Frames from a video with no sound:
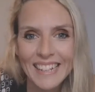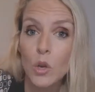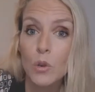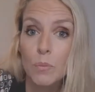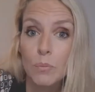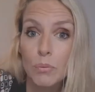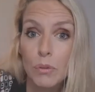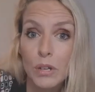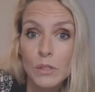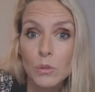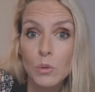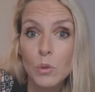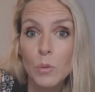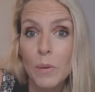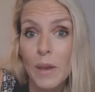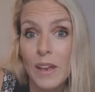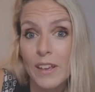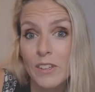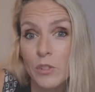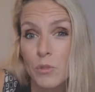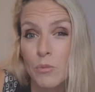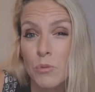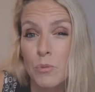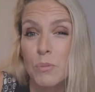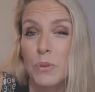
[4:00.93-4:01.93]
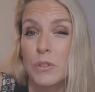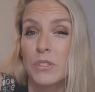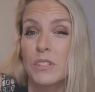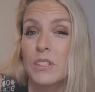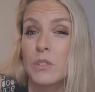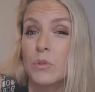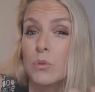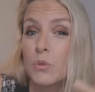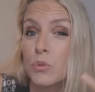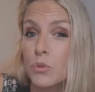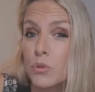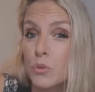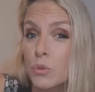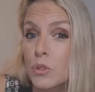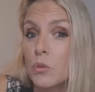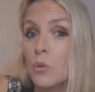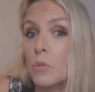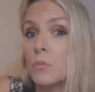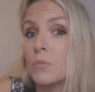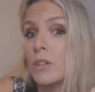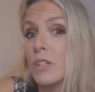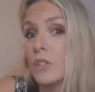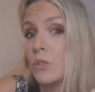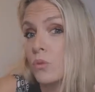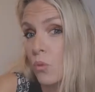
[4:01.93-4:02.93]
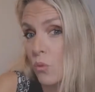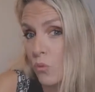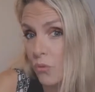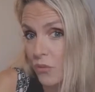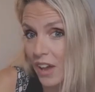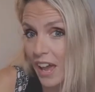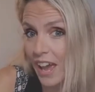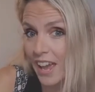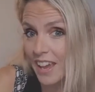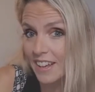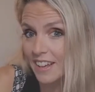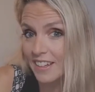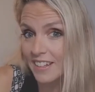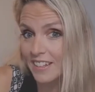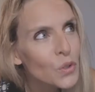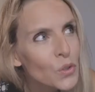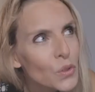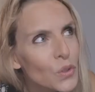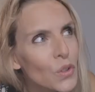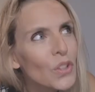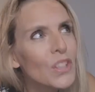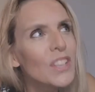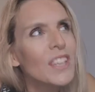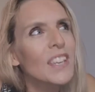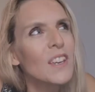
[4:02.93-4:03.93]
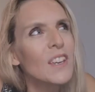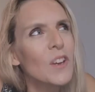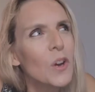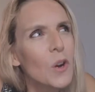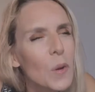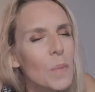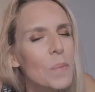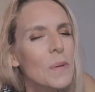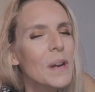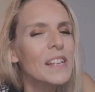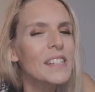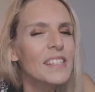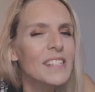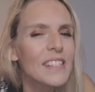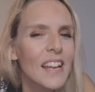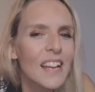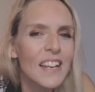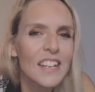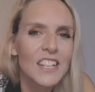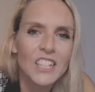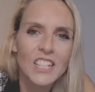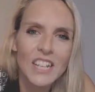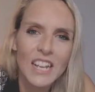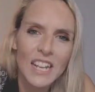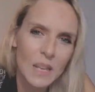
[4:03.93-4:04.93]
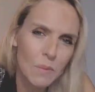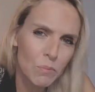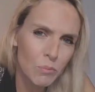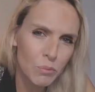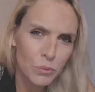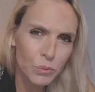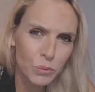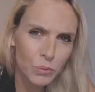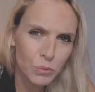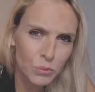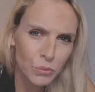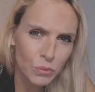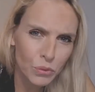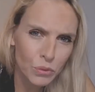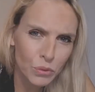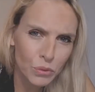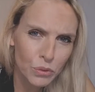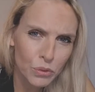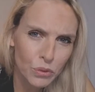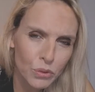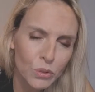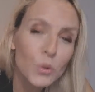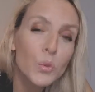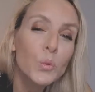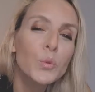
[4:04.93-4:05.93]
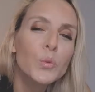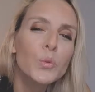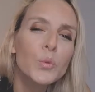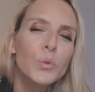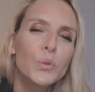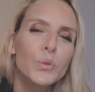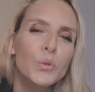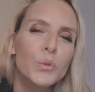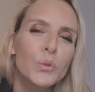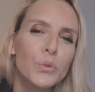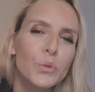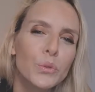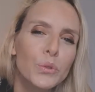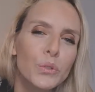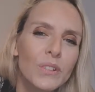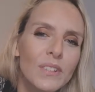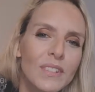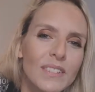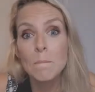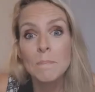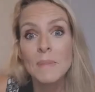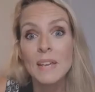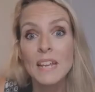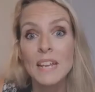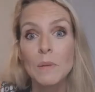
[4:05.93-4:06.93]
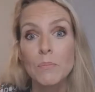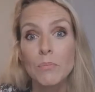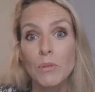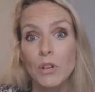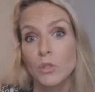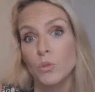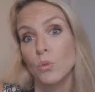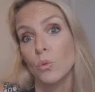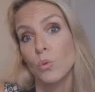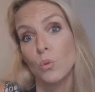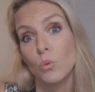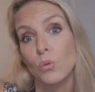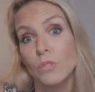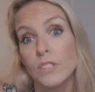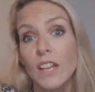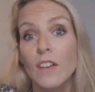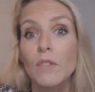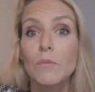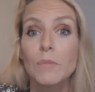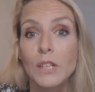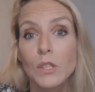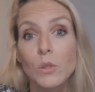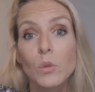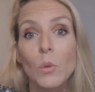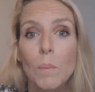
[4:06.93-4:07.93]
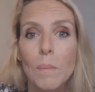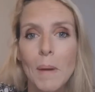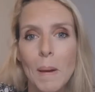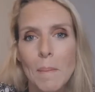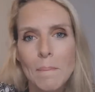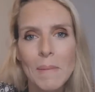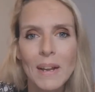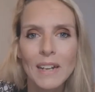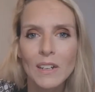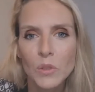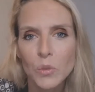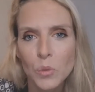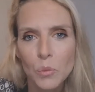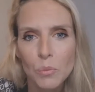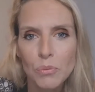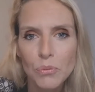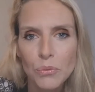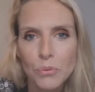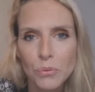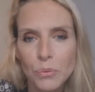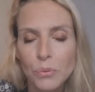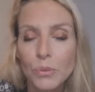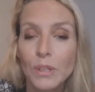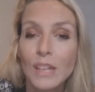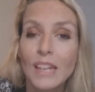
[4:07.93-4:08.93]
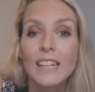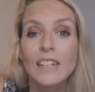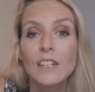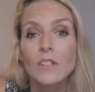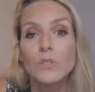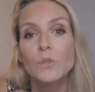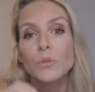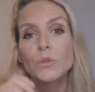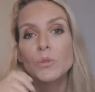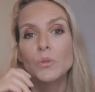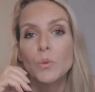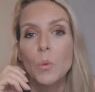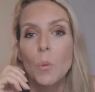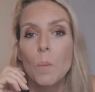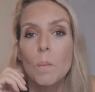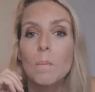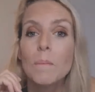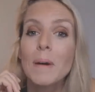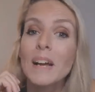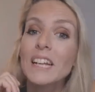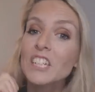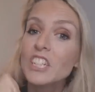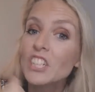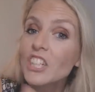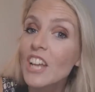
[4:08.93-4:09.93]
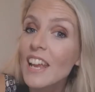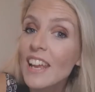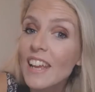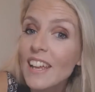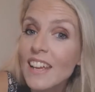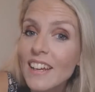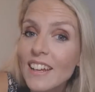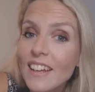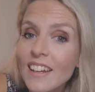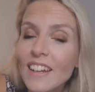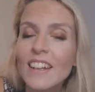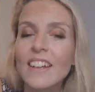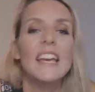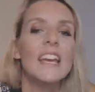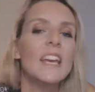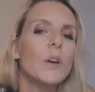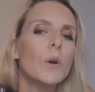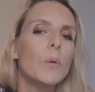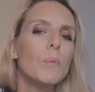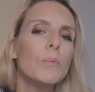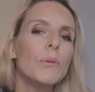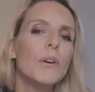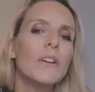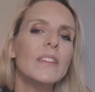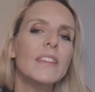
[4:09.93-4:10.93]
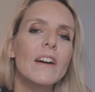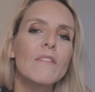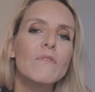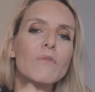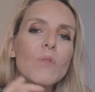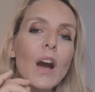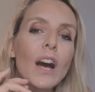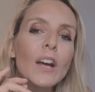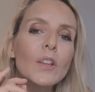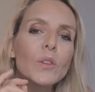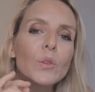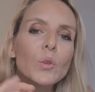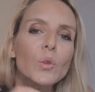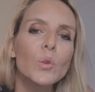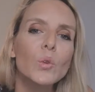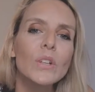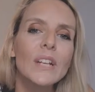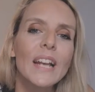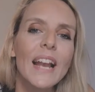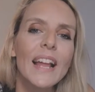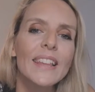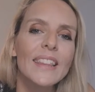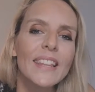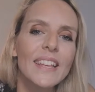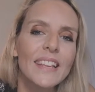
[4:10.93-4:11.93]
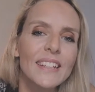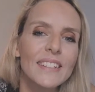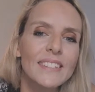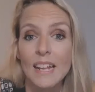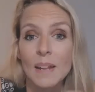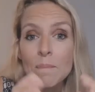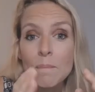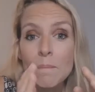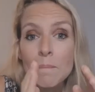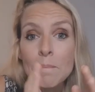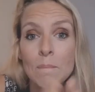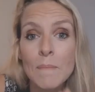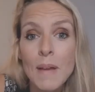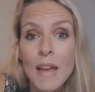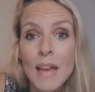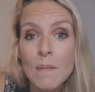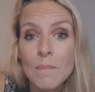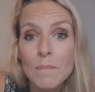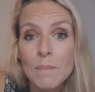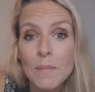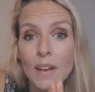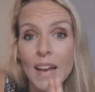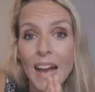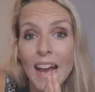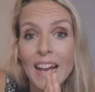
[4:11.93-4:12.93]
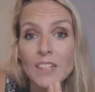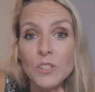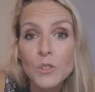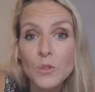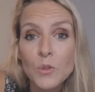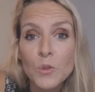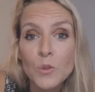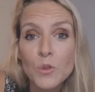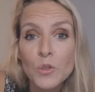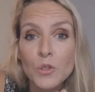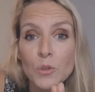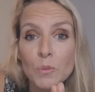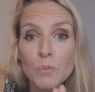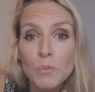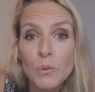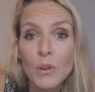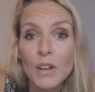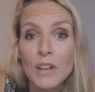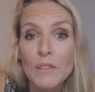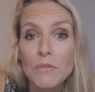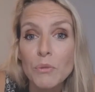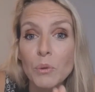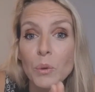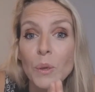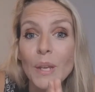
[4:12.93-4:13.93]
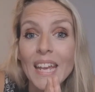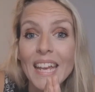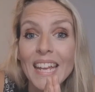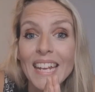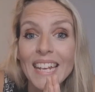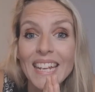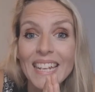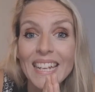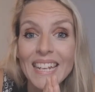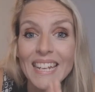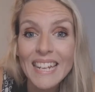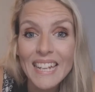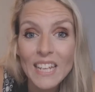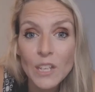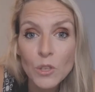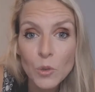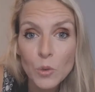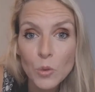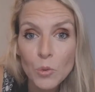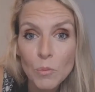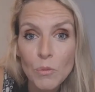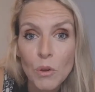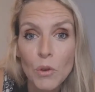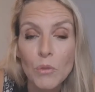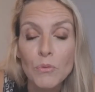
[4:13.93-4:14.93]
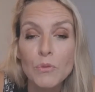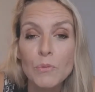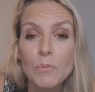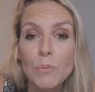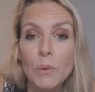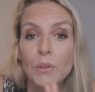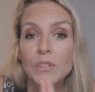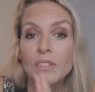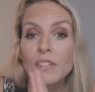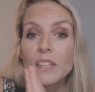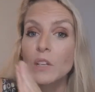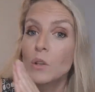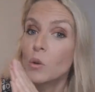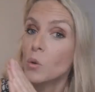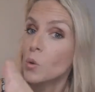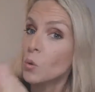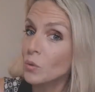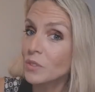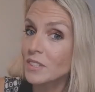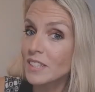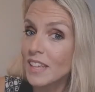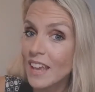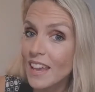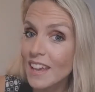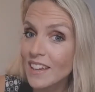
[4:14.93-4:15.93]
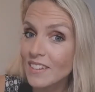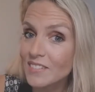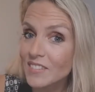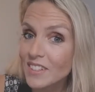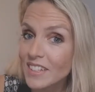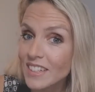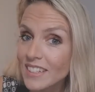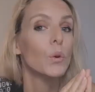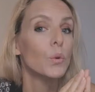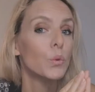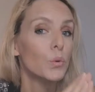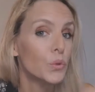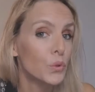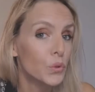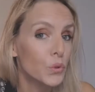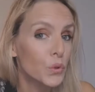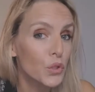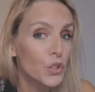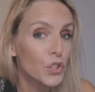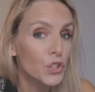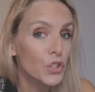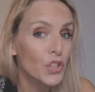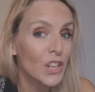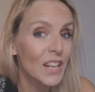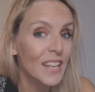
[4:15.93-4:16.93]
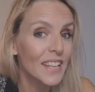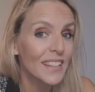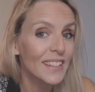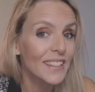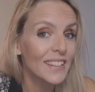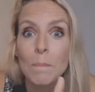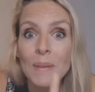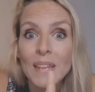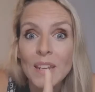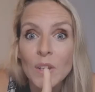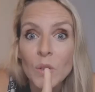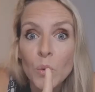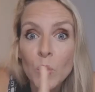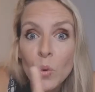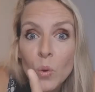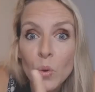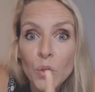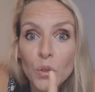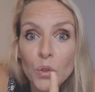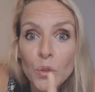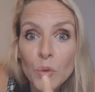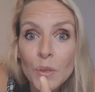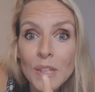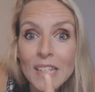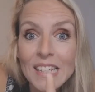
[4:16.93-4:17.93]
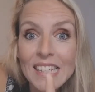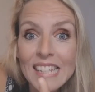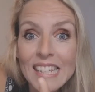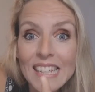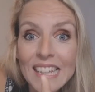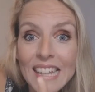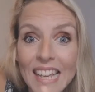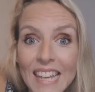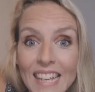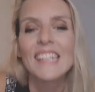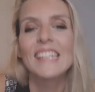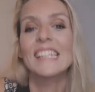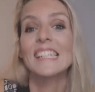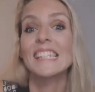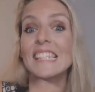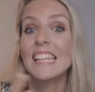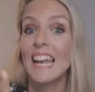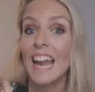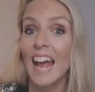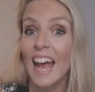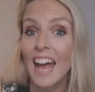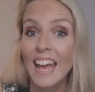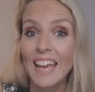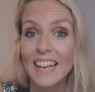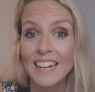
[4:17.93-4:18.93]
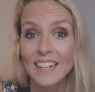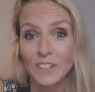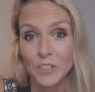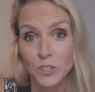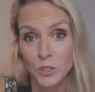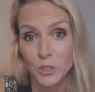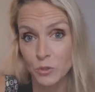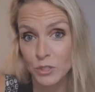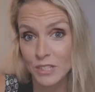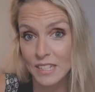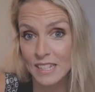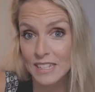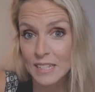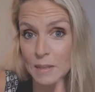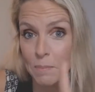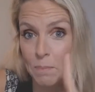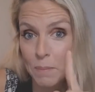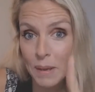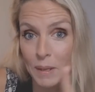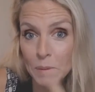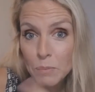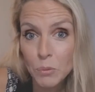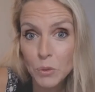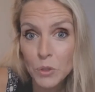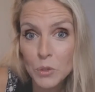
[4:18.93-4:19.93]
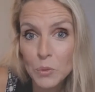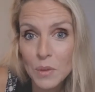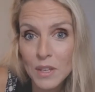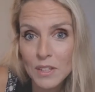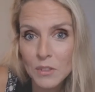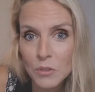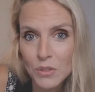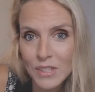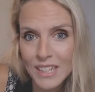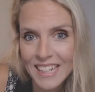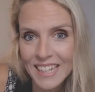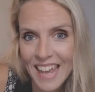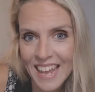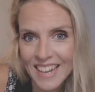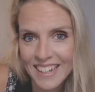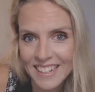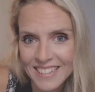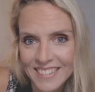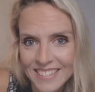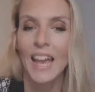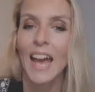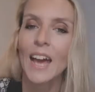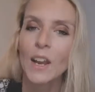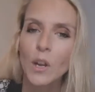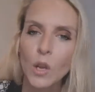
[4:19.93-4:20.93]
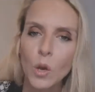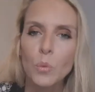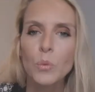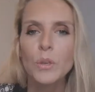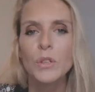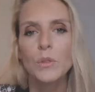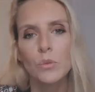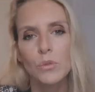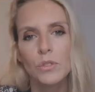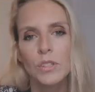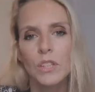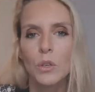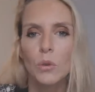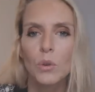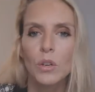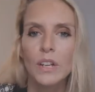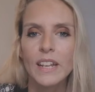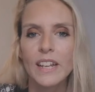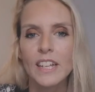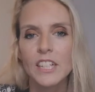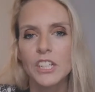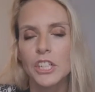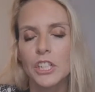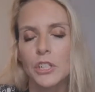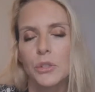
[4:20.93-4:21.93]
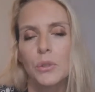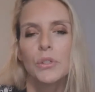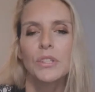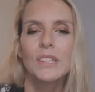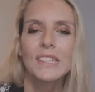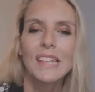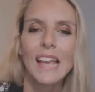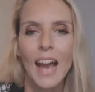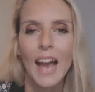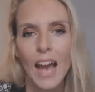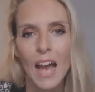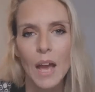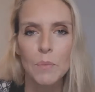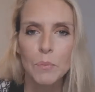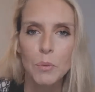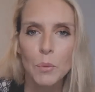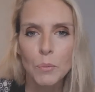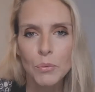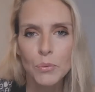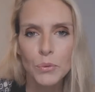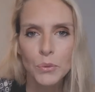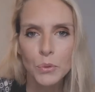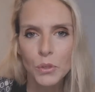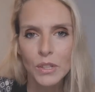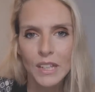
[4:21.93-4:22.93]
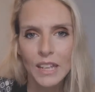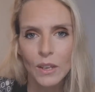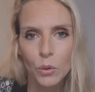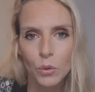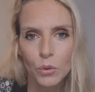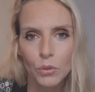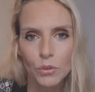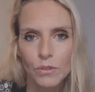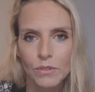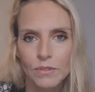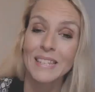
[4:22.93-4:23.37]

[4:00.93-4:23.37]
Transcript: Le poisson, par exemple, vous pensez tout de suite au poisson frais, ce qui, au passage, est plutôt goûtu. Mais les poissons en conserve, bah, ils sont pas mal non plus. Ils ne sont pas chers et on peut en avoir toute l'année. Même astuce pour les fruits et les légumes. Vous pensez conserve ou surgelé, mais non cuisiné. C'est la règle, je vous ai dit pas de produits industriels. Alors oui, tout ce qui est oléagineux, c'est un peu plus onéreux.